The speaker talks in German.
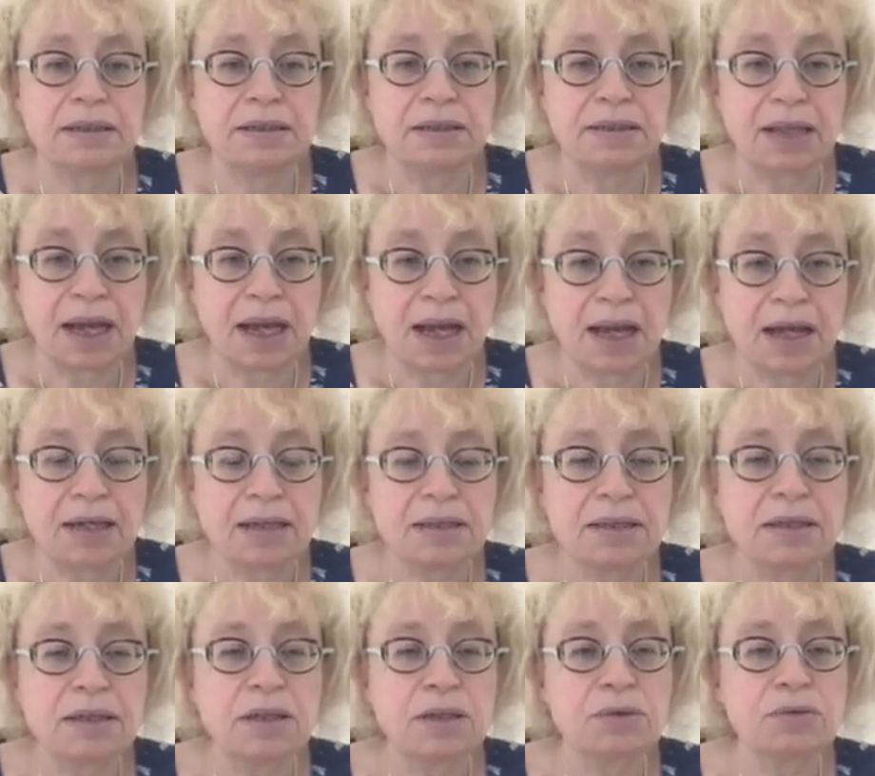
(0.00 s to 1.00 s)

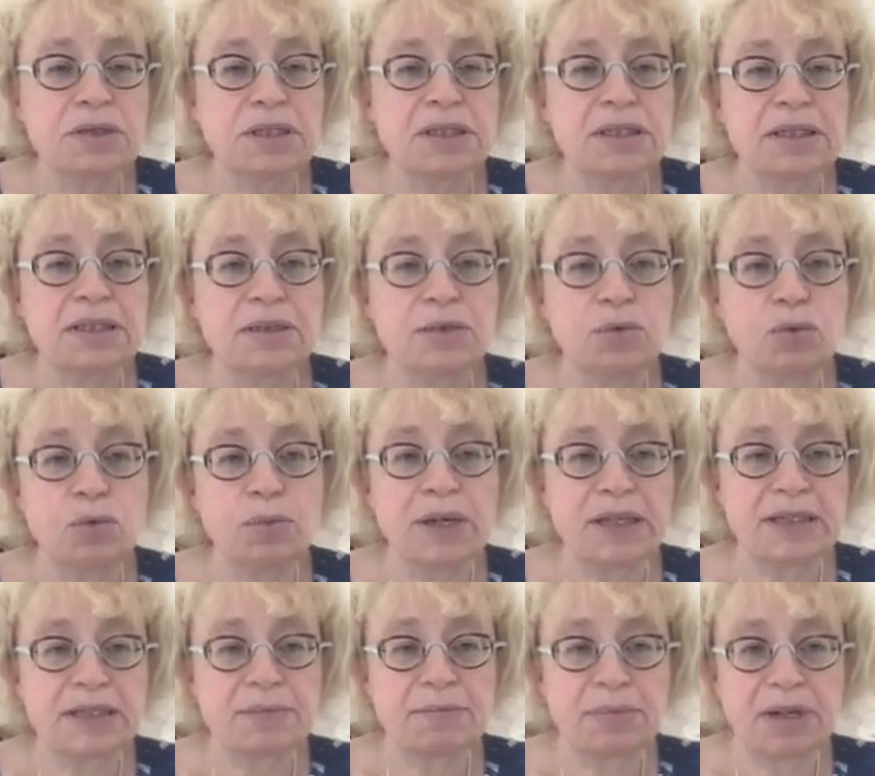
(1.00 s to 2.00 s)
Jahre. Und Sie sehen, die
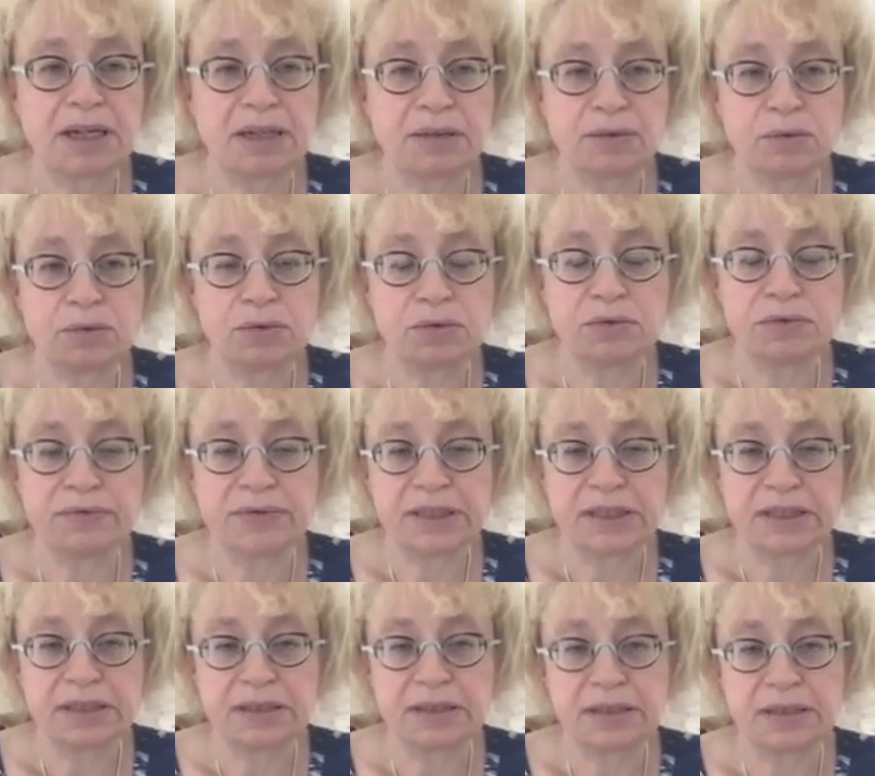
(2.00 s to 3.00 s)
obersten beiden Kurven
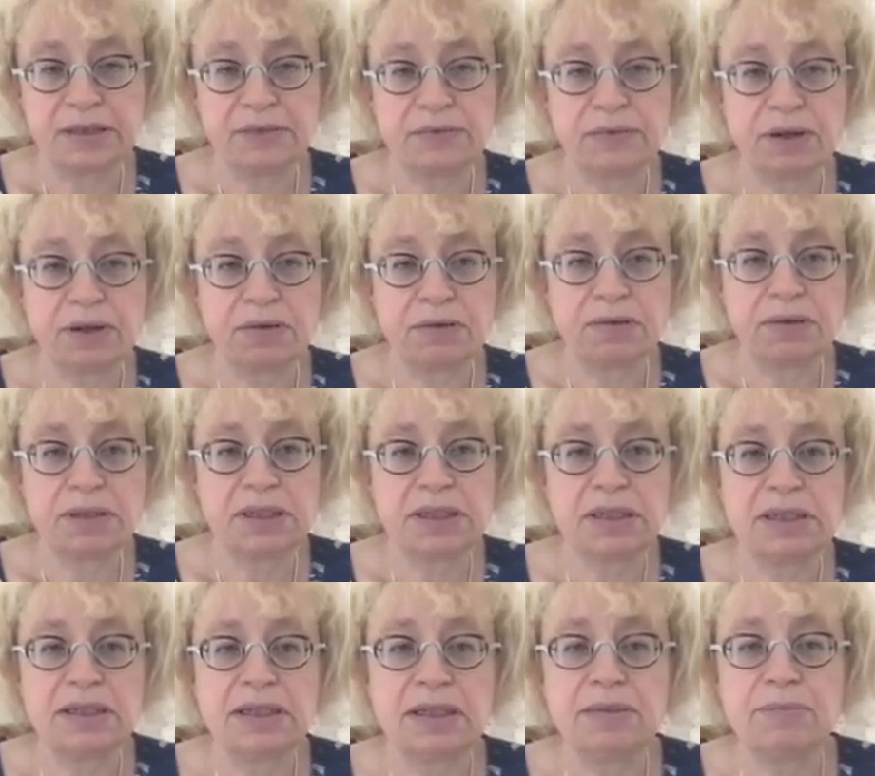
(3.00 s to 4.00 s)
sind die Frauen,
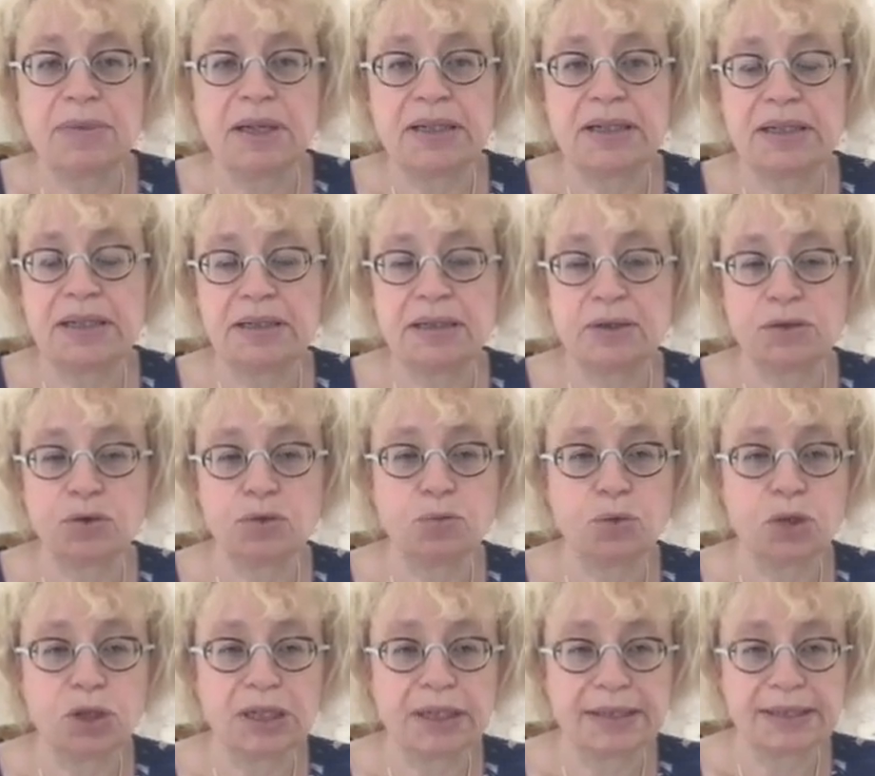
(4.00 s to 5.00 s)
die, bei denen der
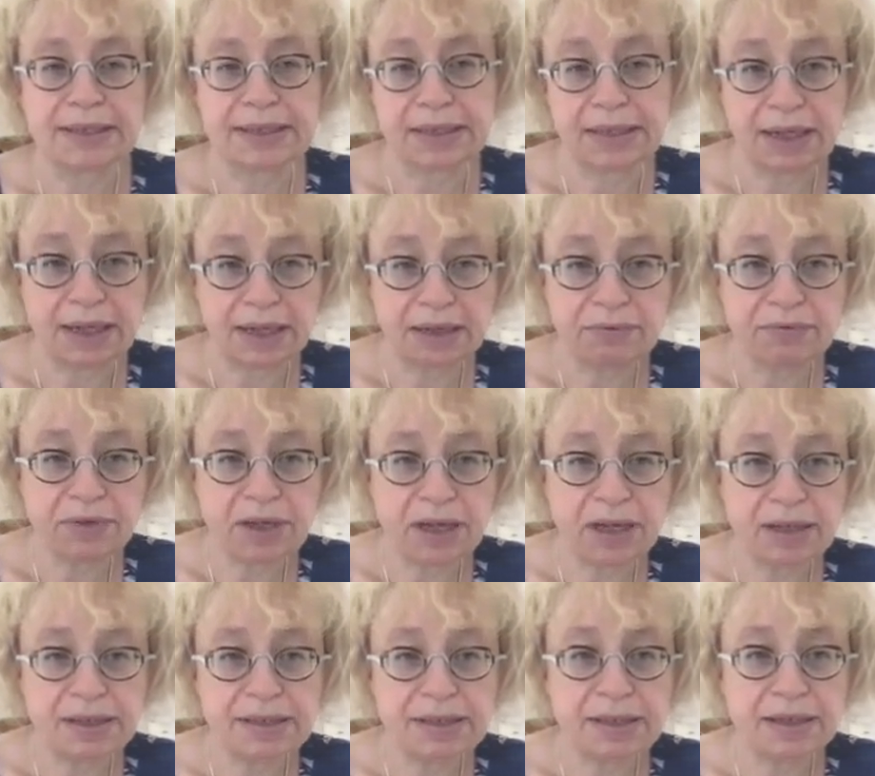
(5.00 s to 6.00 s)
Tumor ganz klein
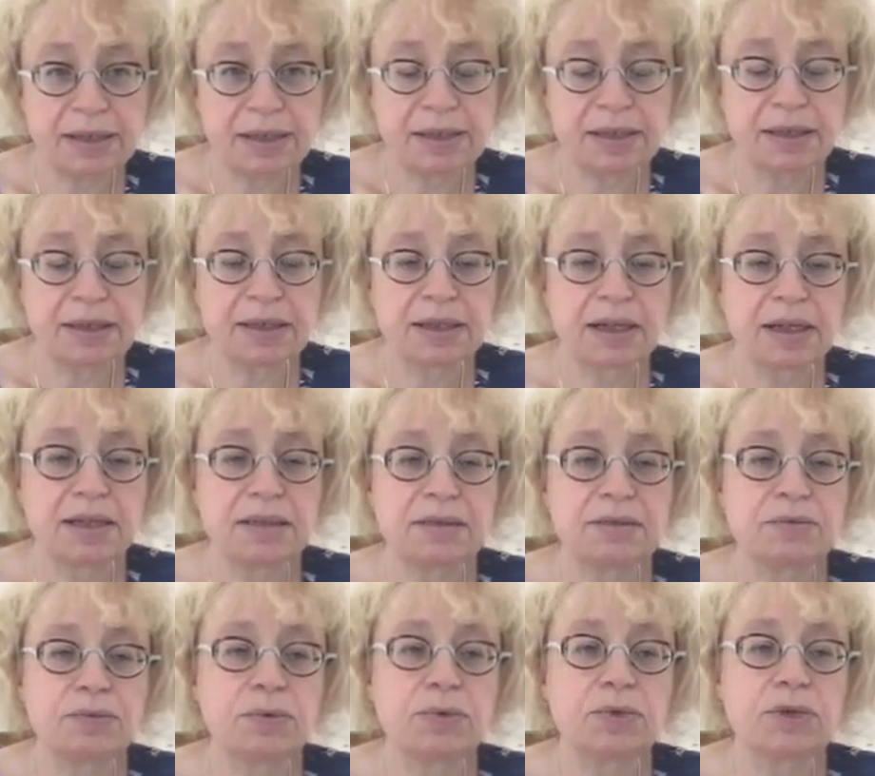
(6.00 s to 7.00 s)
war, als er
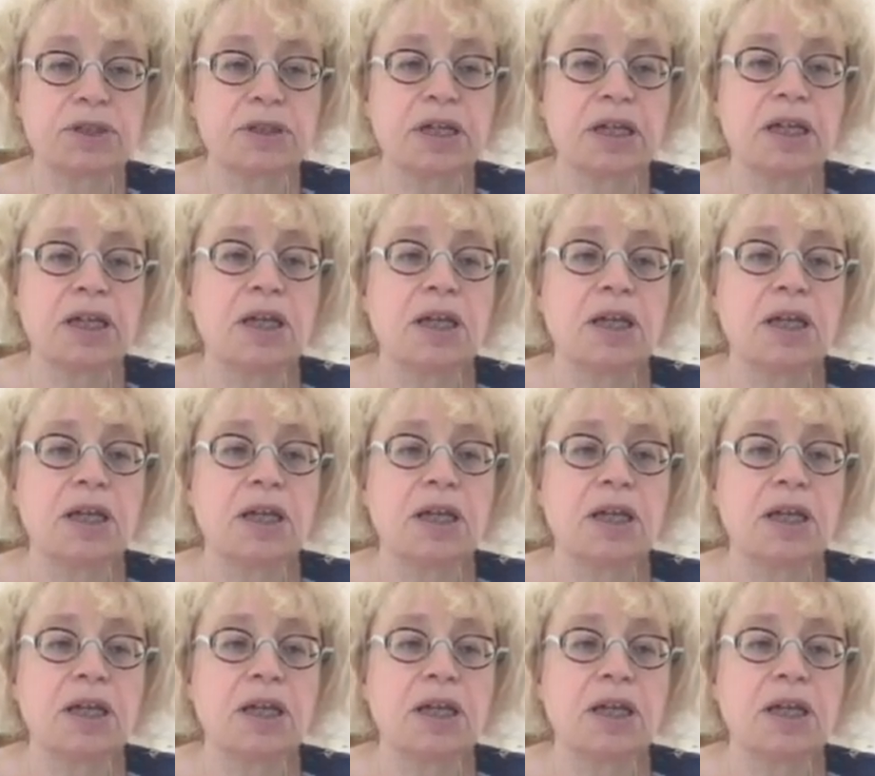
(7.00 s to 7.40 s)
erkannt wurde.